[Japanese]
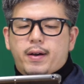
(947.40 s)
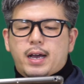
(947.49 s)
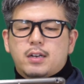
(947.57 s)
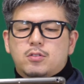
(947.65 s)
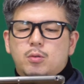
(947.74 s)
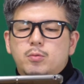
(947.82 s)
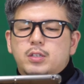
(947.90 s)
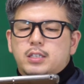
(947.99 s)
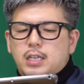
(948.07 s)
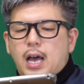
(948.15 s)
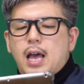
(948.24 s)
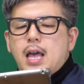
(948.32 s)
分かると思うんで
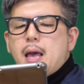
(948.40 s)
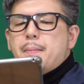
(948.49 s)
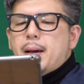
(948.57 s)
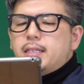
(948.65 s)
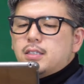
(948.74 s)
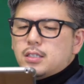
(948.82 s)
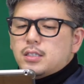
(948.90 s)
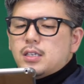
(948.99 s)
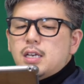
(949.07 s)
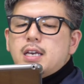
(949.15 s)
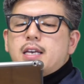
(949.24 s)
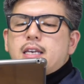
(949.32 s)
すが、まず
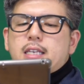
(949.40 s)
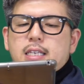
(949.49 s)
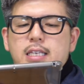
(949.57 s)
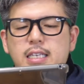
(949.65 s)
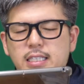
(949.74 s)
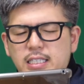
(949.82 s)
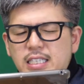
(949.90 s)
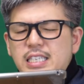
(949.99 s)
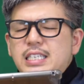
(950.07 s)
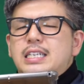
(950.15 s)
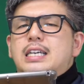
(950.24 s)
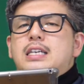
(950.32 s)
いち、い
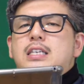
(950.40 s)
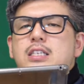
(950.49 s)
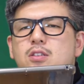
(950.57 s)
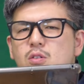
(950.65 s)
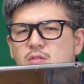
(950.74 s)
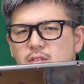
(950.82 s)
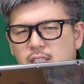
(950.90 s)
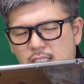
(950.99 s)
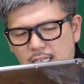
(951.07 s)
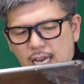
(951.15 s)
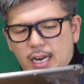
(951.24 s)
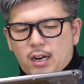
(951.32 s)
ちくち
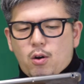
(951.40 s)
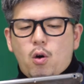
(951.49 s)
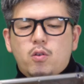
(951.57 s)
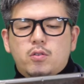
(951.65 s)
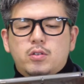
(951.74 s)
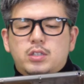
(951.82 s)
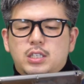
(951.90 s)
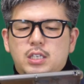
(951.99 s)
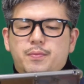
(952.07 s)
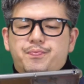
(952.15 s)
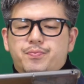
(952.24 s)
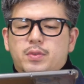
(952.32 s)
からろっく
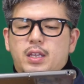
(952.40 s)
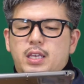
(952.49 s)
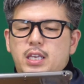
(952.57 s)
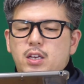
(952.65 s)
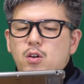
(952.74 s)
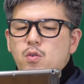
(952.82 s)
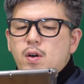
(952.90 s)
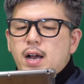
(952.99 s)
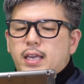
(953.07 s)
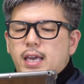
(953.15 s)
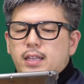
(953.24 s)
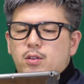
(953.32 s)
ち色
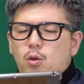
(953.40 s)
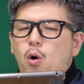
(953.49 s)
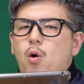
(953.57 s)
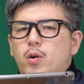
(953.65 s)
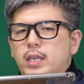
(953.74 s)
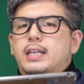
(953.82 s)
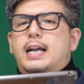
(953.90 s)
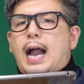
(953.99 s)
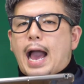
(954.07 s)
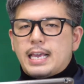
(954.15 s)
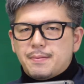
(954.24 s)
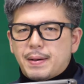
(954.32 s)
分け通り
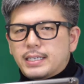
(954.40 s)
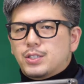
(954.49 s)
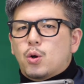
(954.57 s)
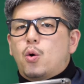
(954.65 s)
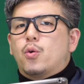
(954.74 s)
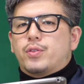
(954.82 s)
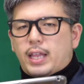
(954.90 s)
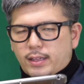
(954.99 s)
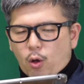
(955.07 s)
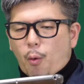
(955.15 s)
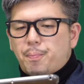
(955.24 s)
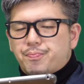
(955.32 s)
買いましょうね
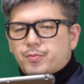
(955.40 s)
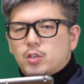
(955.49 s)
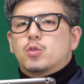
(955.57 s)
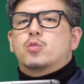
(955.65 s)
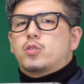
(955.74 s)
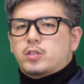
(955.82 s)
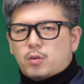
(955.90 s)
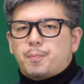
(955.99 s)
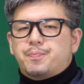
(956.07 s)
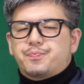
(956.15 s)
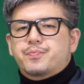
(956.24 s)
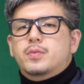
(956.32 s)
ということですよ。
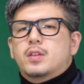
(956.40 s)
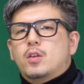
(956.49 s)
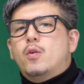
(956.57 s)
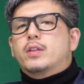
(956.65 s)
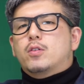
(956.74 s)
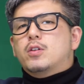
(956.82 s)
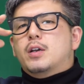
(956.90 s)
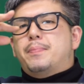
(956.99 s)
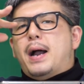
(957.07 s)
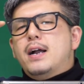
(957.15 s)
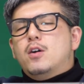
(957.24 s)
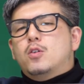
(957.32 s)
要はとにかく
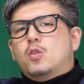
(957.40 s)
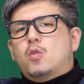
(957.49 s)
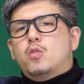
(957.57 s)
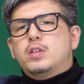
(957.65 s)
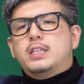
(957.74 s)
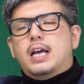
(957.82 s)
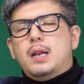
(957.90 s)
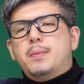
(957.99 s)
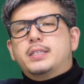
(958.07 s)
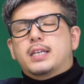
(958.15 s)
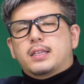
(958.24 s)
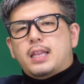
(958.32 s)
番号を横に並
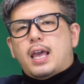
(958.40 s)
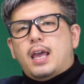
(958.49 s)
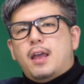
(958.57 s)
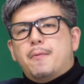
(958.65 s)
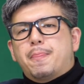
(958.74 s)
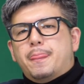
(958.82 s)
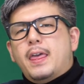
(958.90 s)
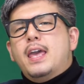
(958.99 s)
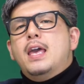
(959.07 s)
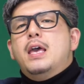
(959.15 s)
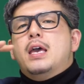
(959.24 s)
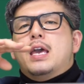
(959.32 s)
べちゃって、
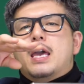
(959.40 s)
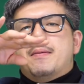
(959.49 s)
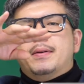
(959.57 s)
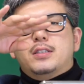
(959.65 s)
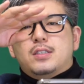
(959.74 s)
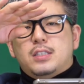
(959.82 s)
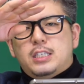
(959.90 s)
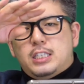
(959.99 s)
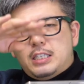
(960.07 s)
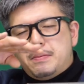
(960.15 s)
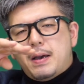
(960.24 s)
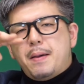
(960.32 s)
で、えー、まずい
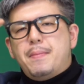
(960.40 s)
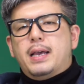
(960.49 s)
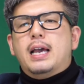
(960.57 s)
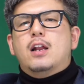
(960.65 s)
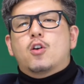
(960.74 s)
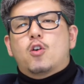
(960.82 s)
ちばんめから